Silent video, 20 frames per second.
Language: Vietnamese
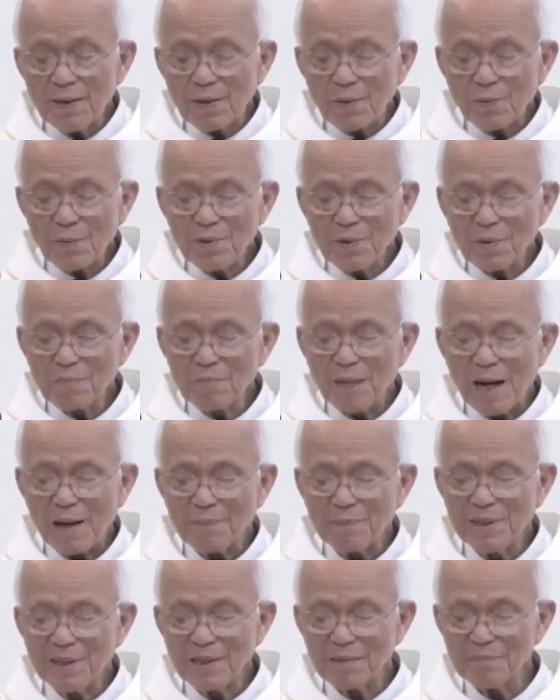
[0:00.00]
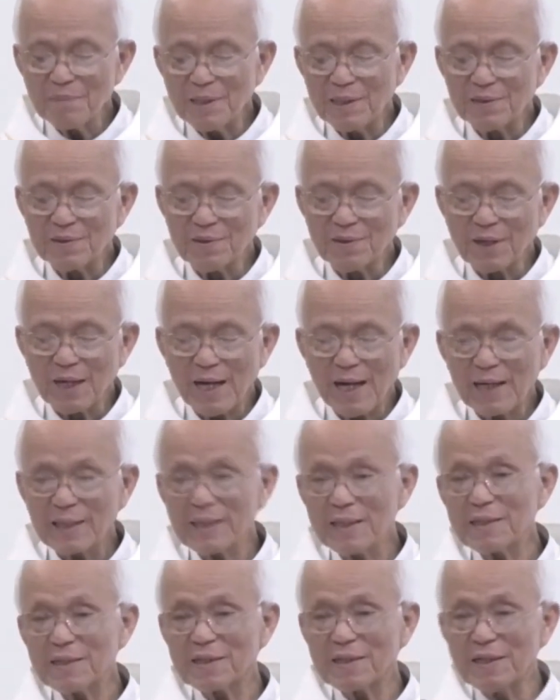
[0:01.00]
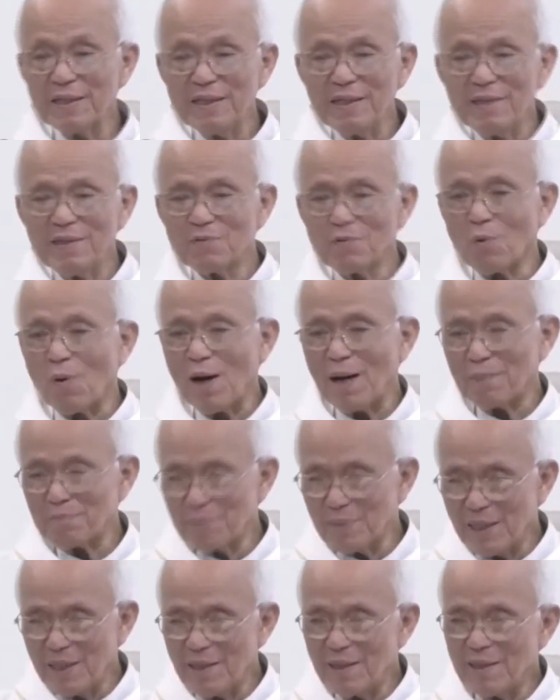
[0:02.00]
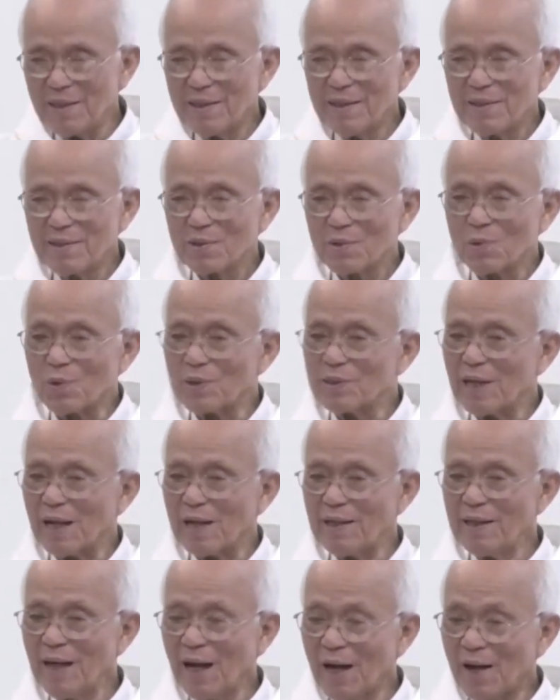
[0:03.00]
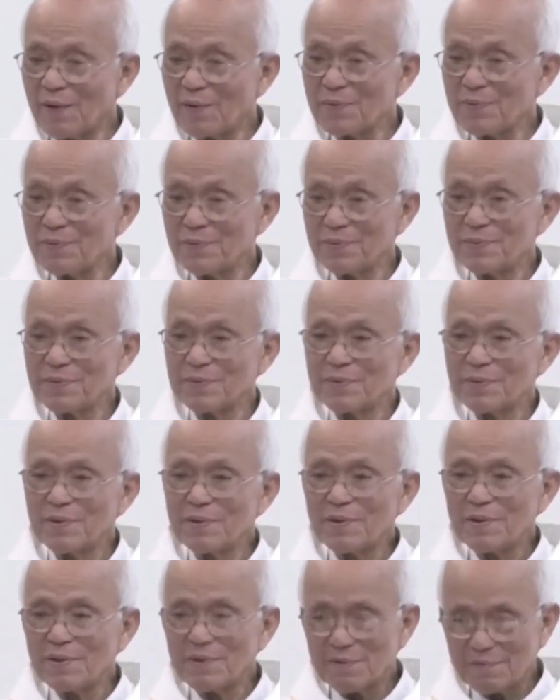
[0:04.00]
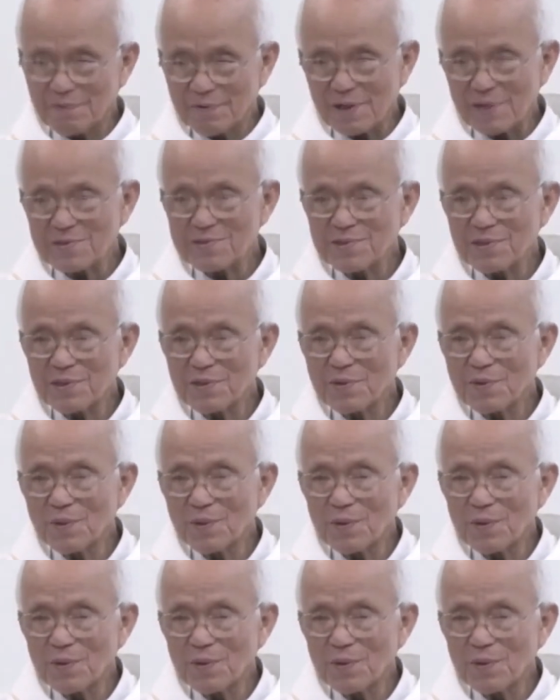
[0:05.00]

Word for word: Quý ông bà biết mình thường hát cái kinh hòa bình của thánh nào? Francisco